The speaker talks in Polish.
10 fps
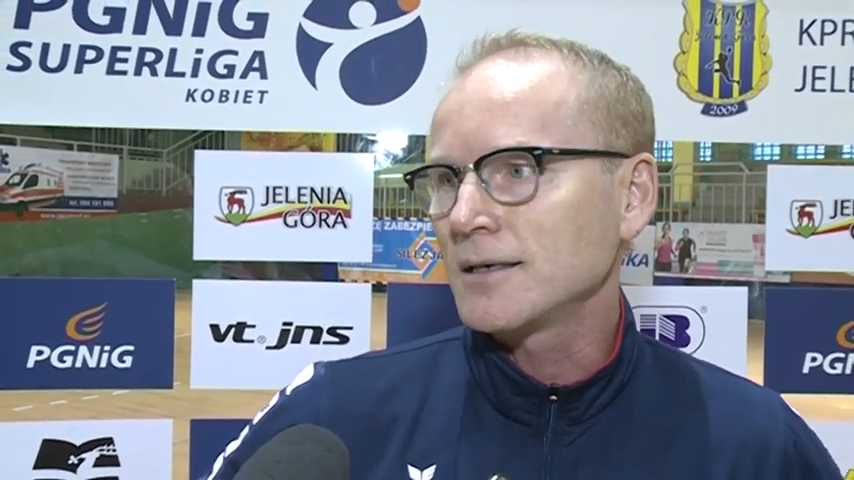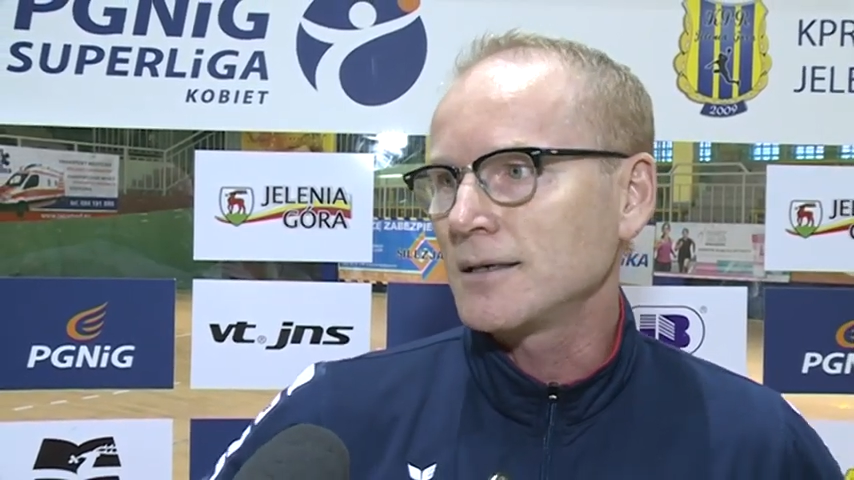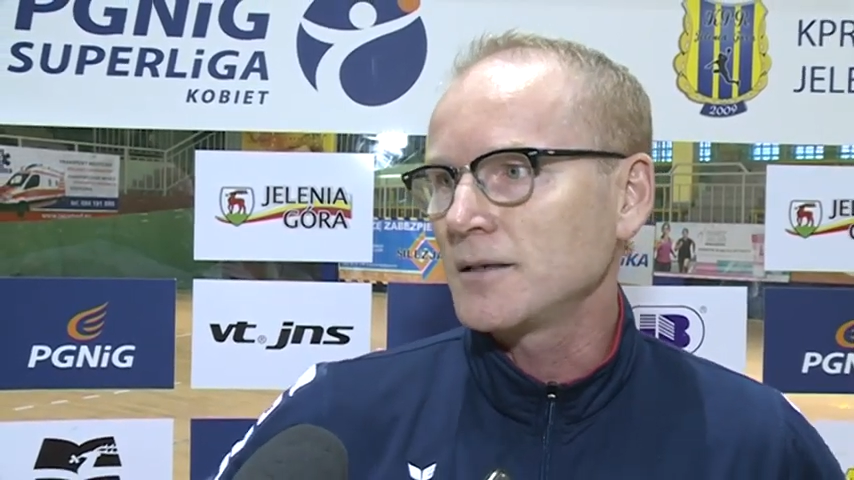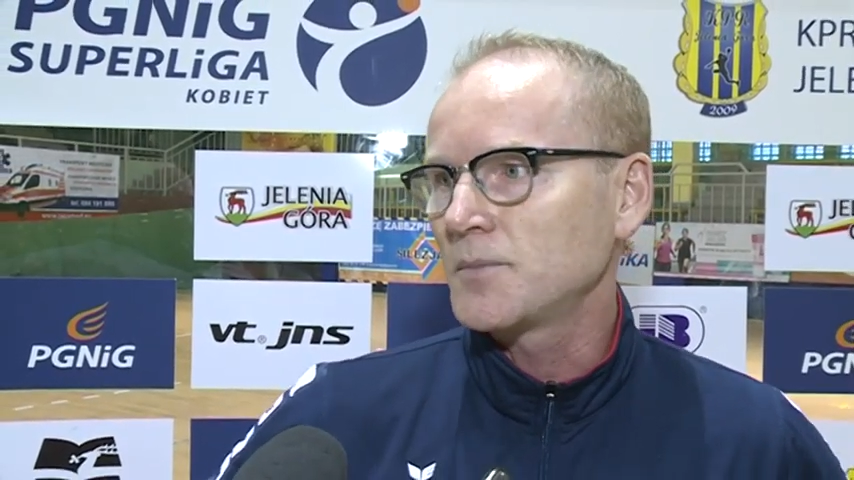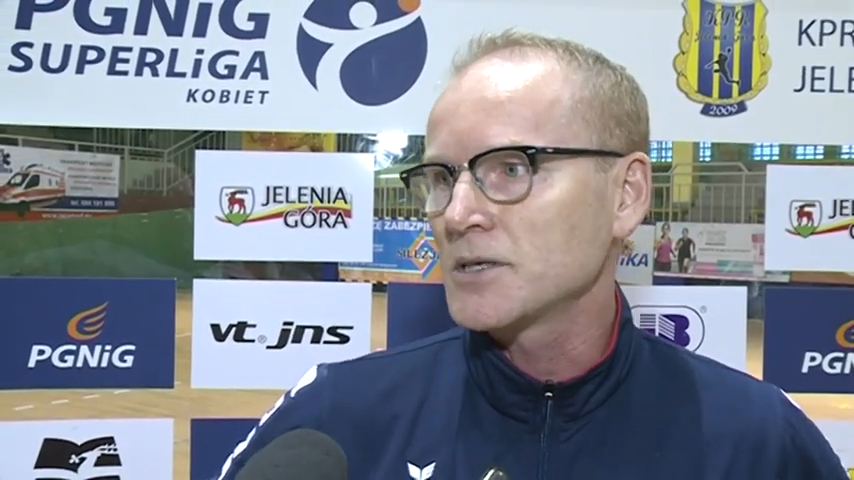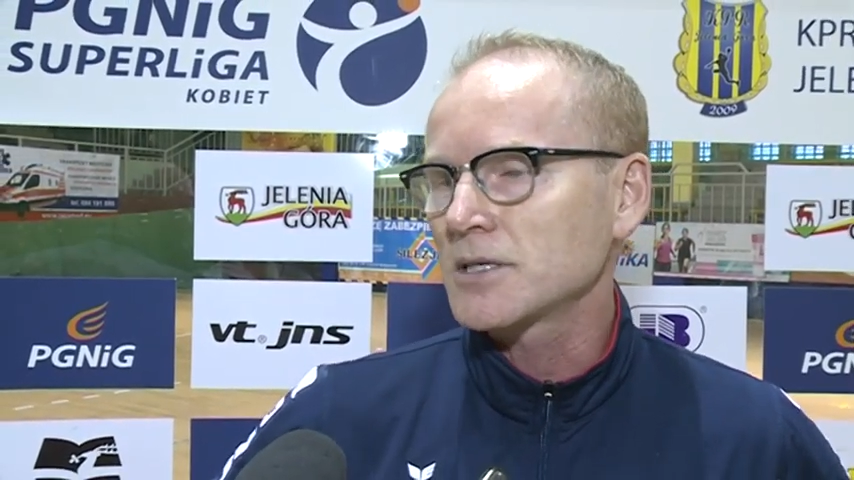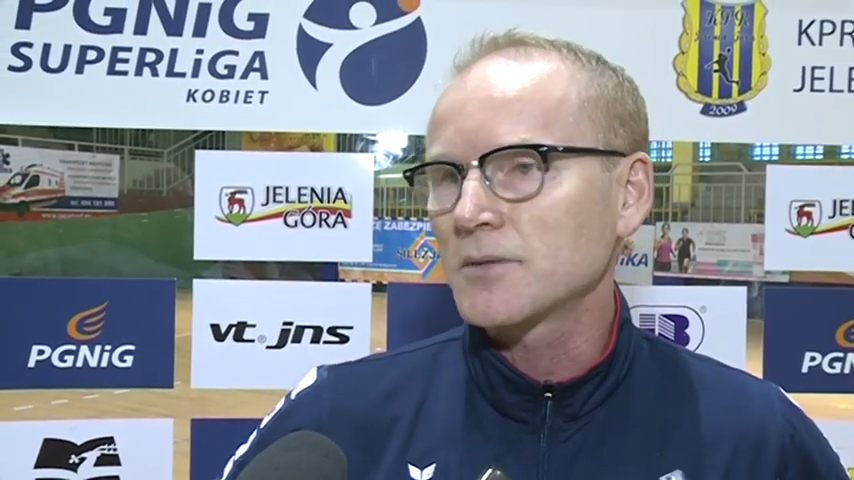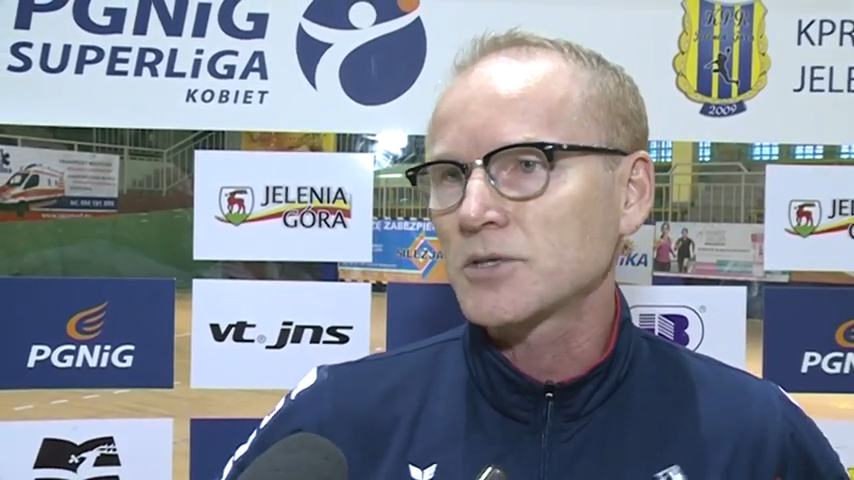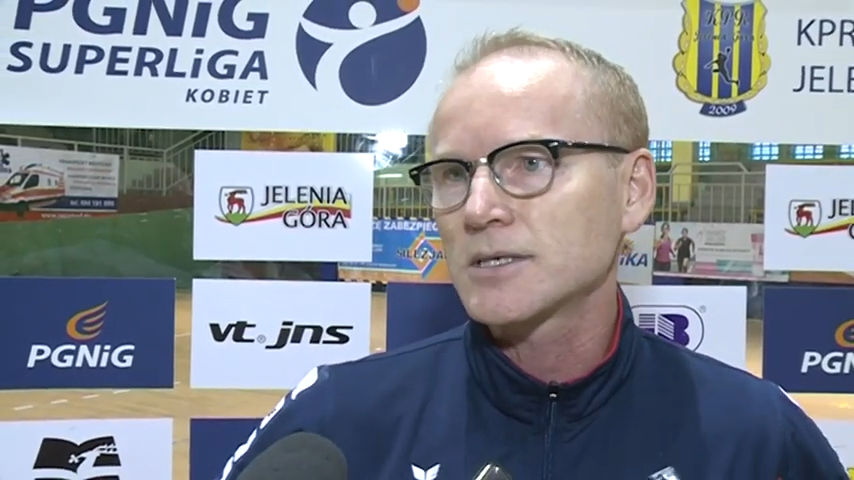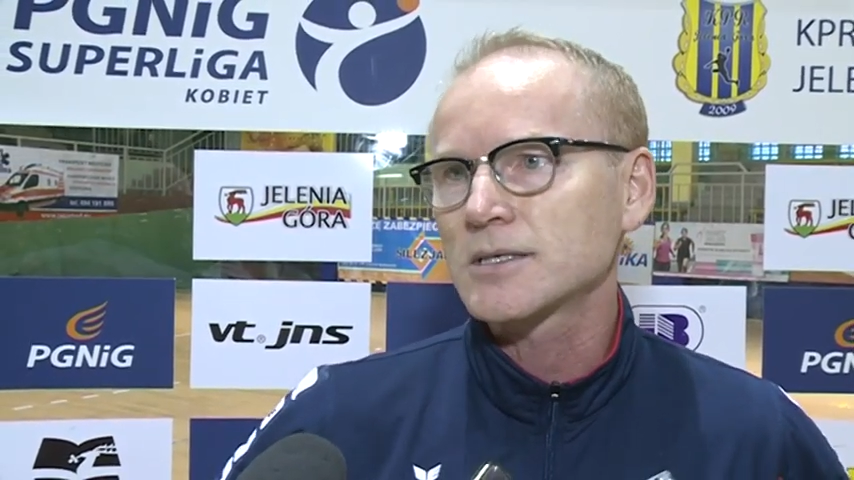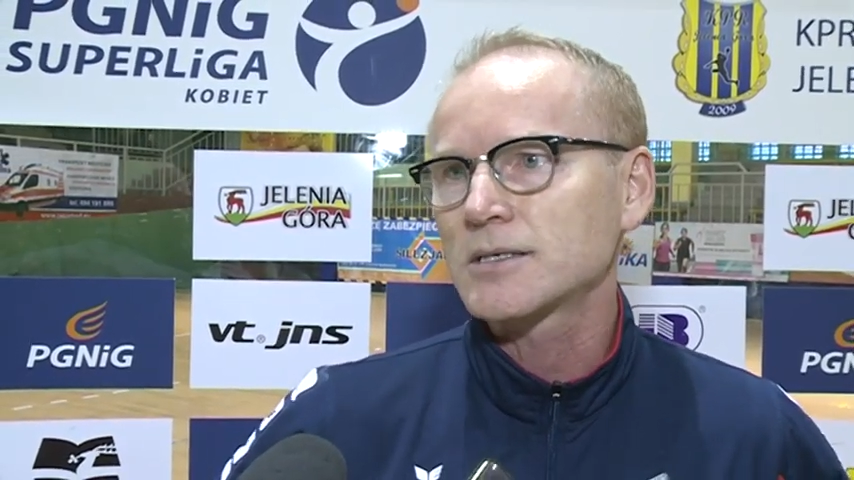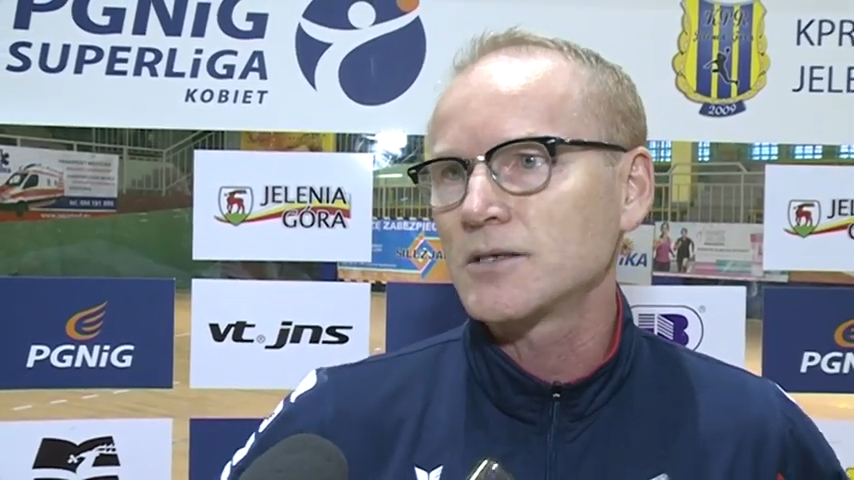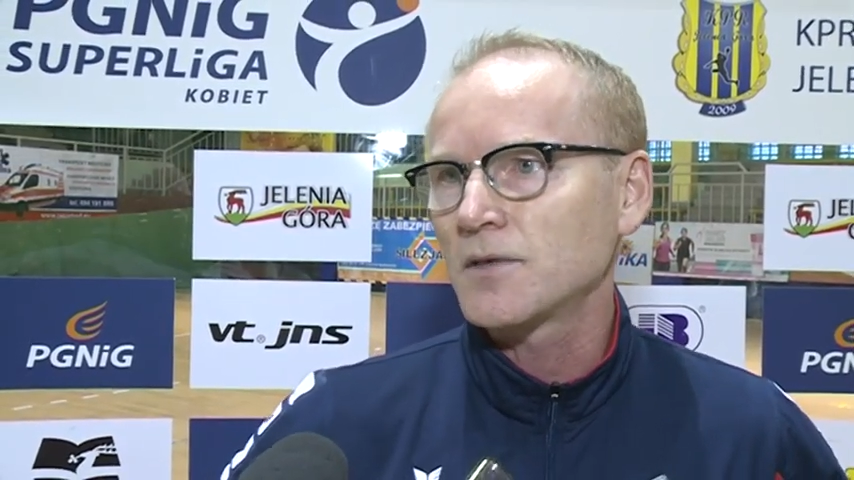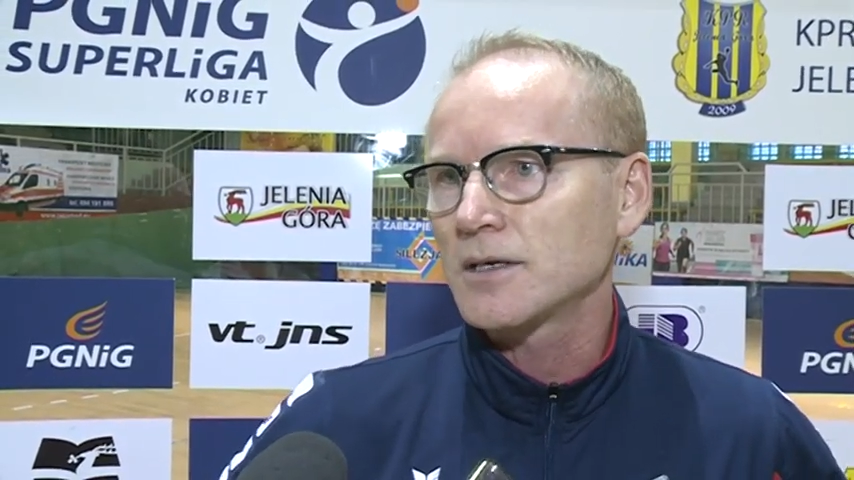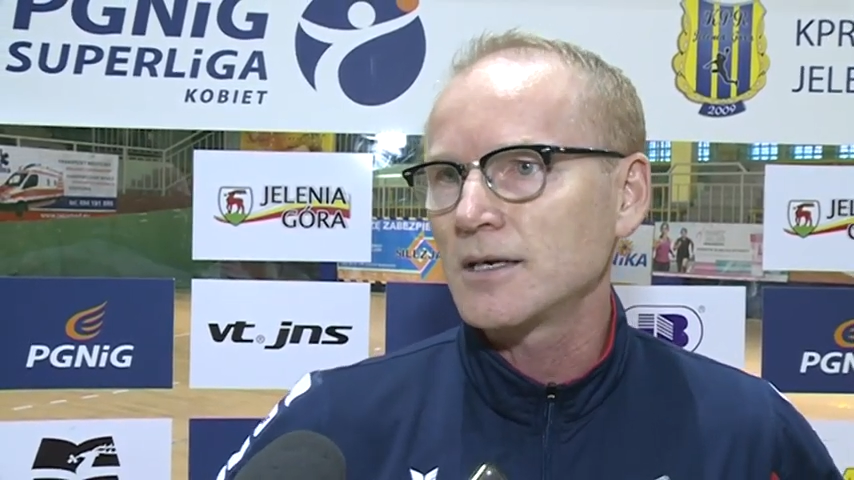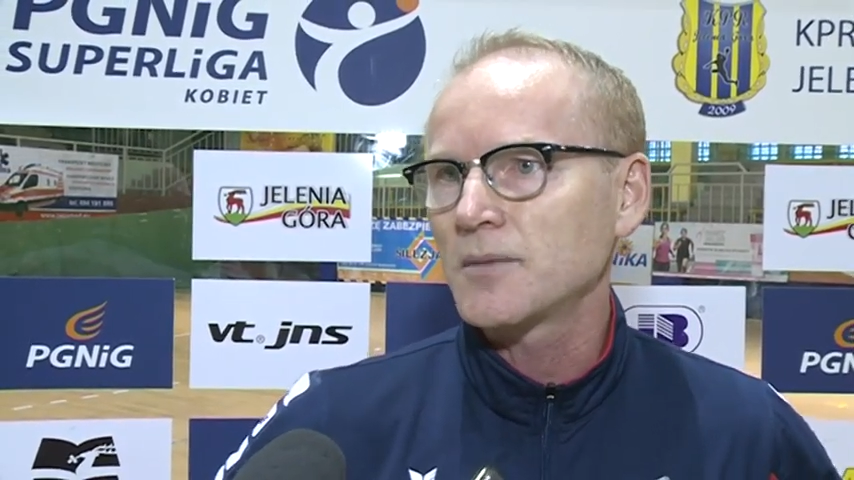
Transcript: i będzie nam się zdecydowanie